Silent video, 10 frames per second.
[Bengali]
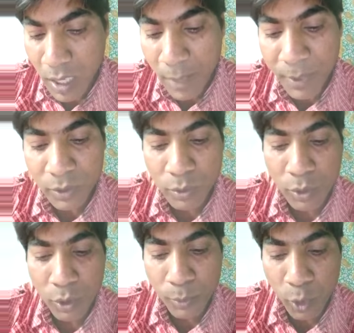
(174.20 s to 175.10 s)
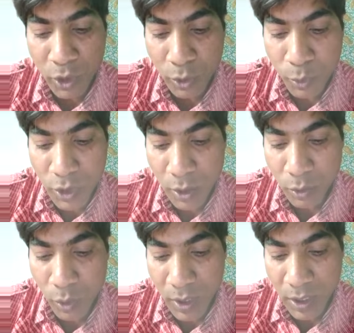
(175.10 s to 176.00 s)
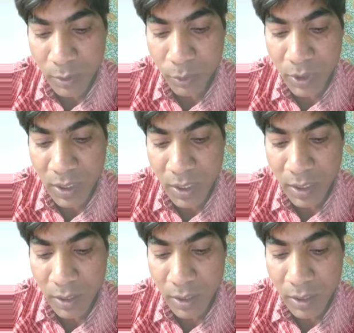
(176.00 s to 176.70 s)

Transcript: আপাত ও প্রকৃত প্রসারণ গুণাঙ্কের মধ্যে